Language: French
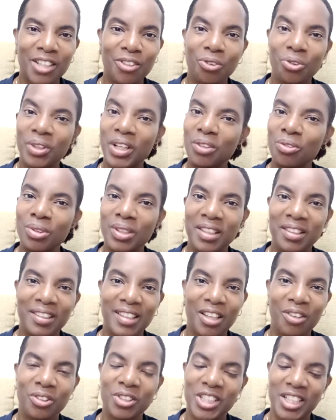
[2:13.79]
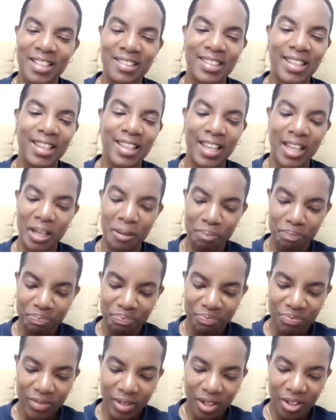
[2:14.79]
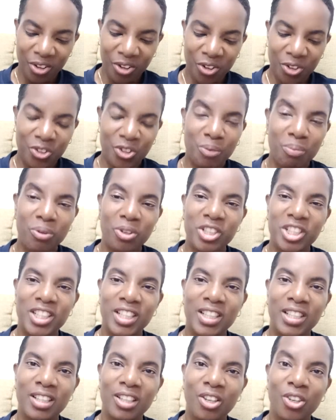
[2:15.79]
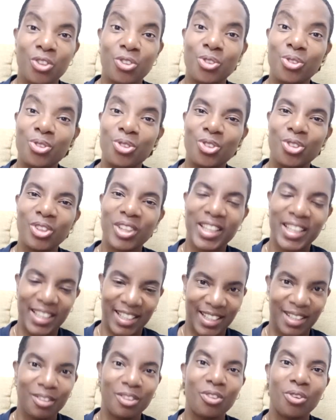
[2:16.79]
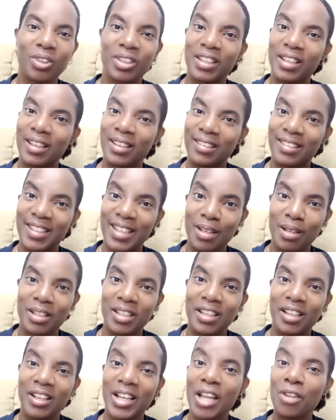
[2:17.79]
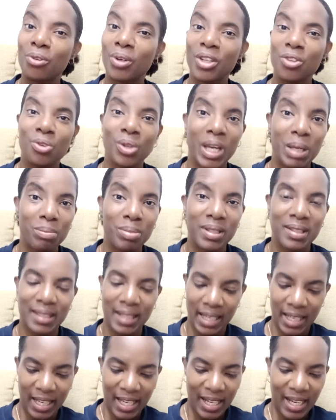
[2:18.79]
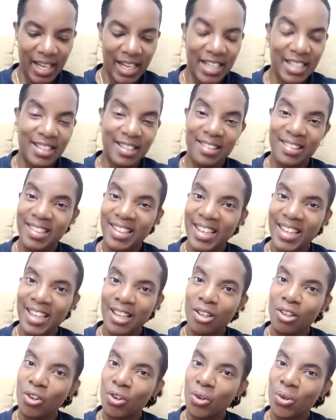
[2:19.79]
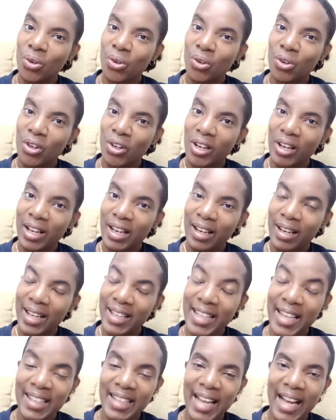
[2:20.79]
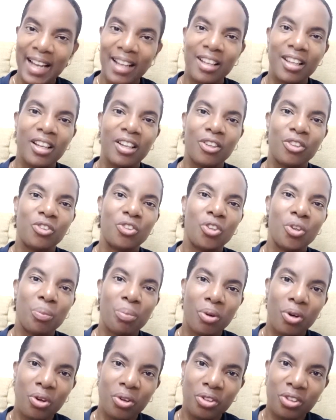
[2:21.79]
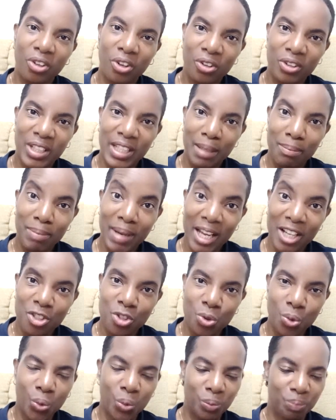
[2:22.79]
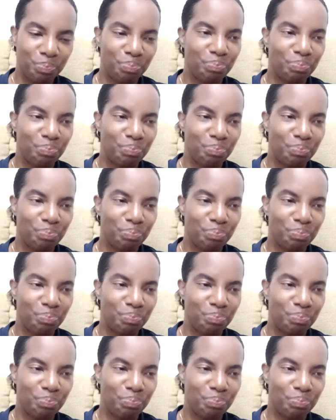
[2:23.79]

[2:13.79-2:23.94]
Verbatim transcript: Donc on a tout essayé. J'ai essayé de manger du curry, donc de, de la nourriture épicée. J'ai essayé l'ananas, de prendre des bains chauds.